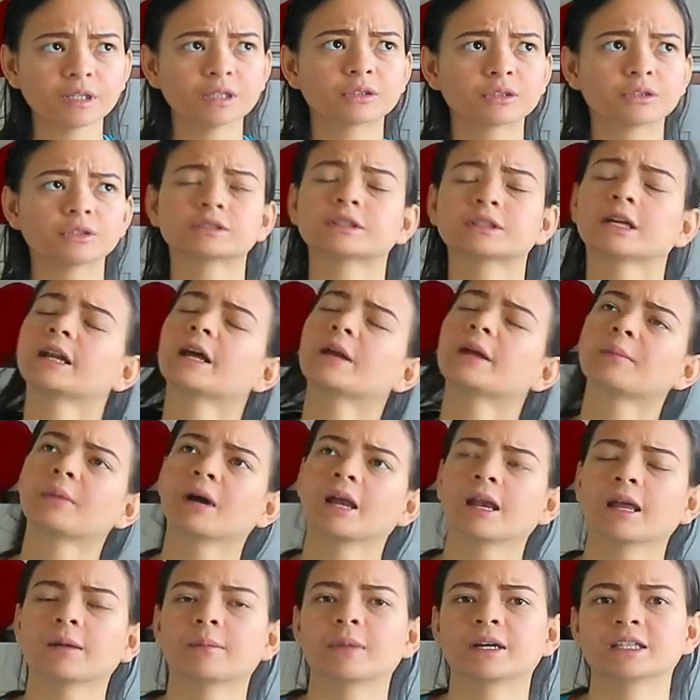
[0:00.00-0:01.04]
terus kalian
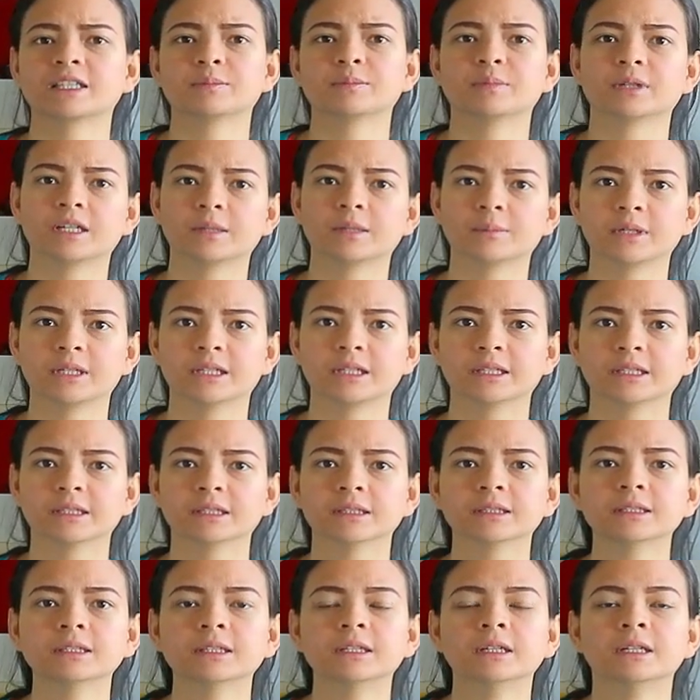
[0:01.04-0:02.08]
malah masih
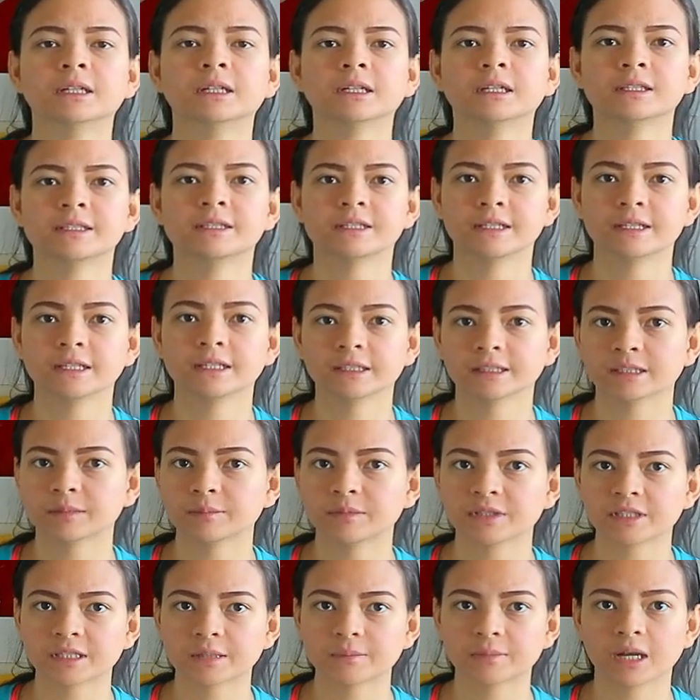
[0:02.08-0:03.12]
pegel-pegel. Jadi kita
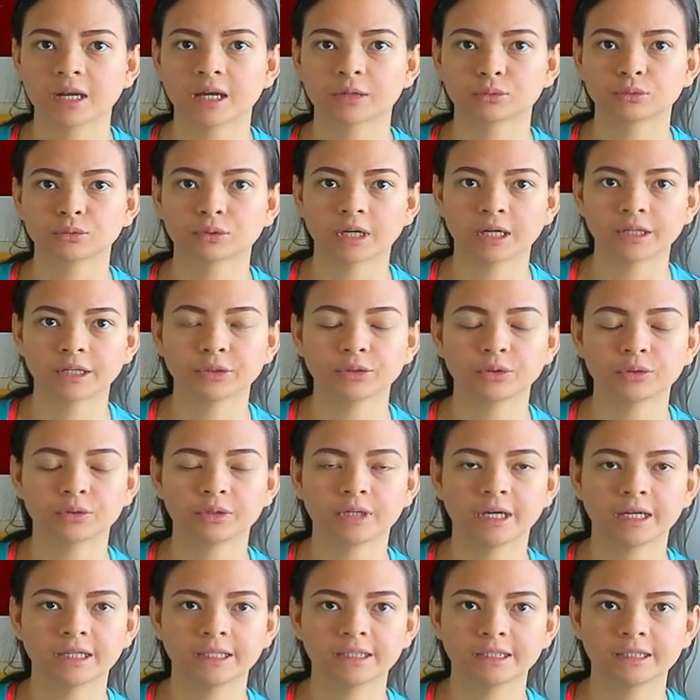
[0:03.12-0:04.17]
bisa melakukan
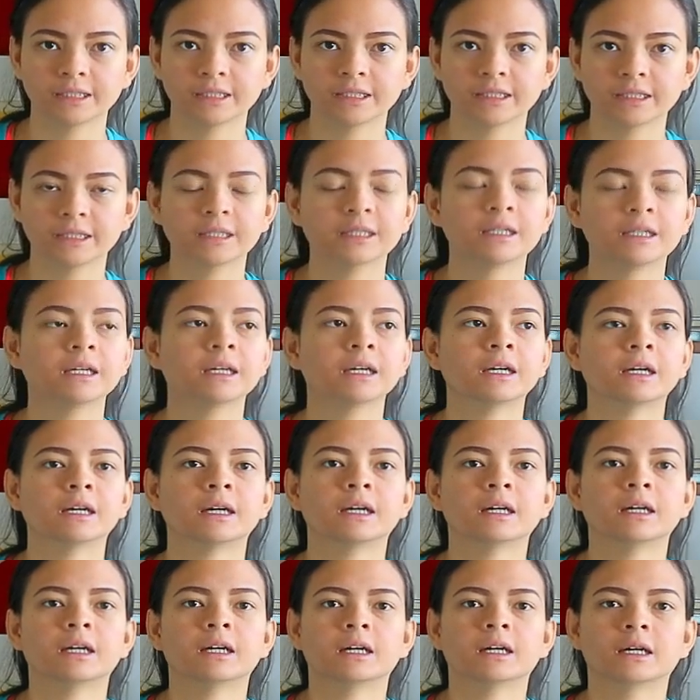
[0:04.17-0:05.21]
yoga ini
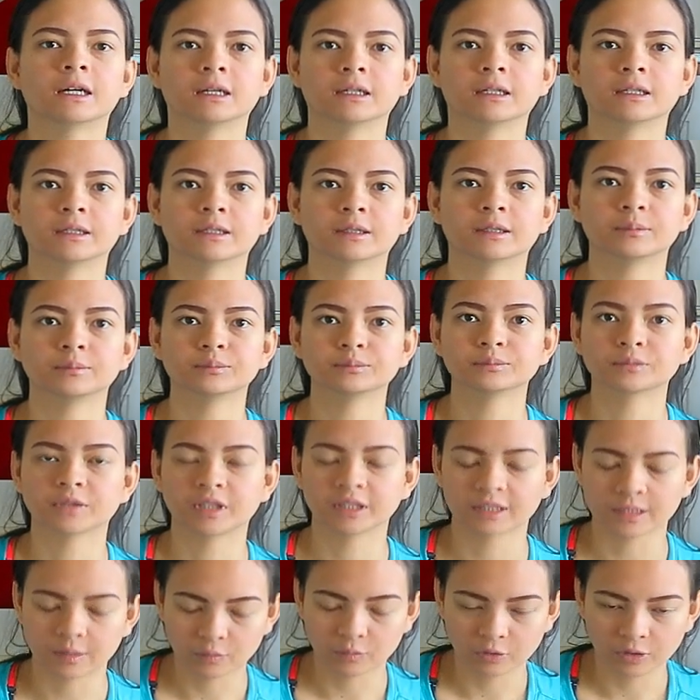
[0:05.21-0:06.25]
um,
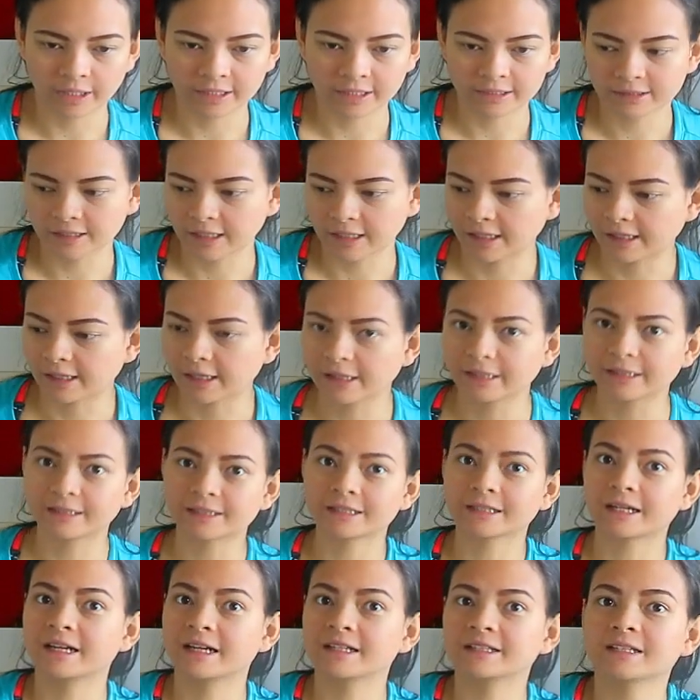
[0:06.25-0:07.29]
kita mulai sekarang ini
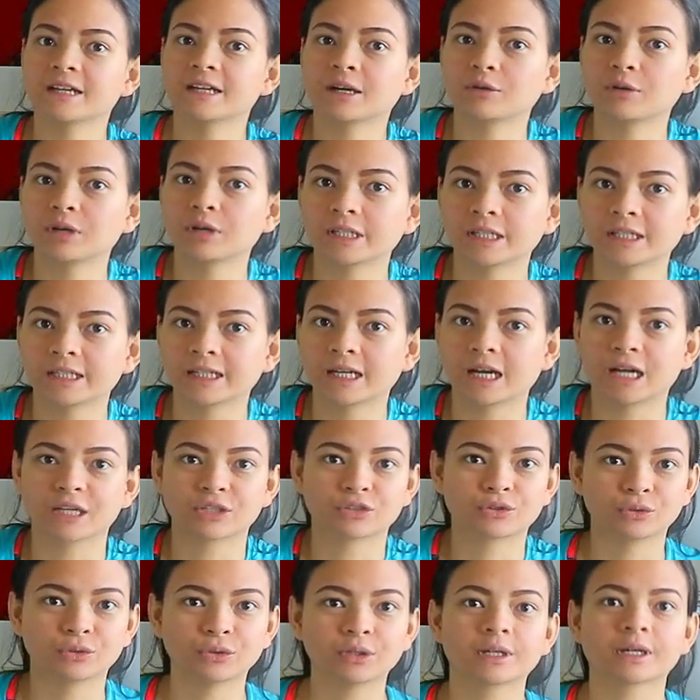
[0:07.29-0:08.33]
sengaja aku ada di
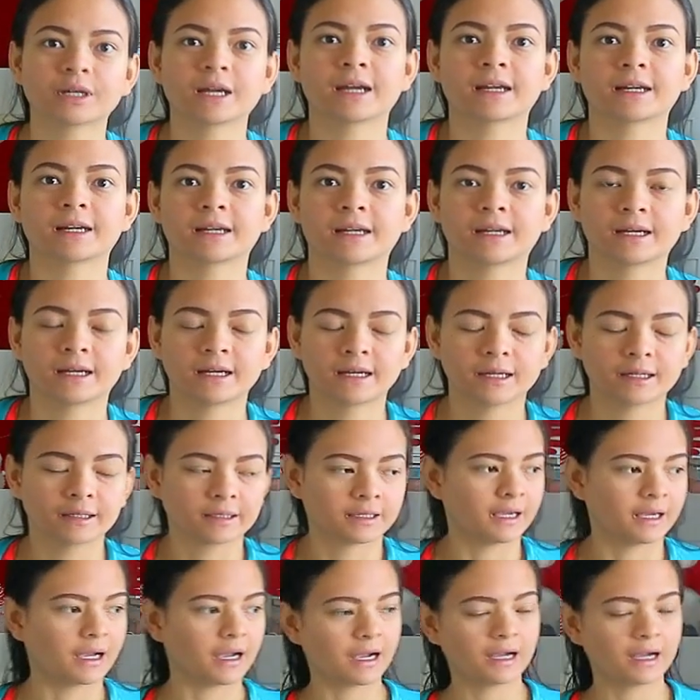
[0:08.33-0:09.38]
kasur karena
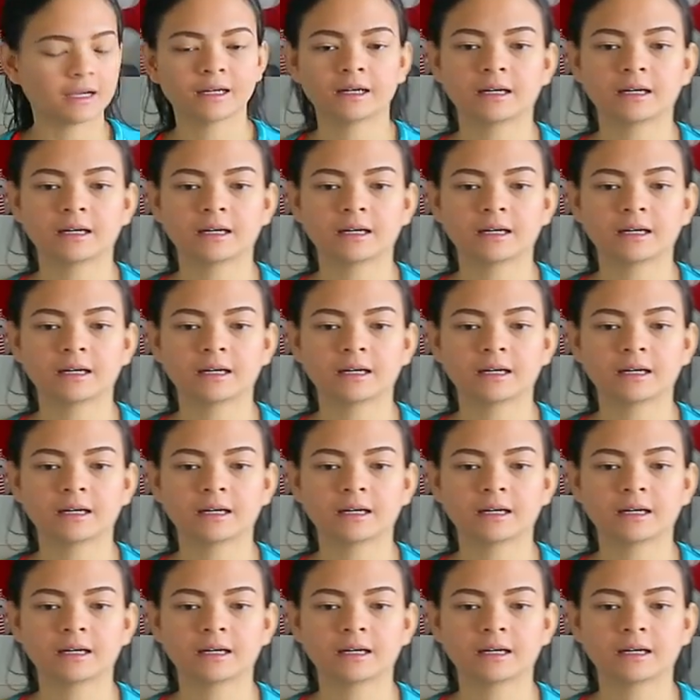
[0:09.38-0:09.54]
ya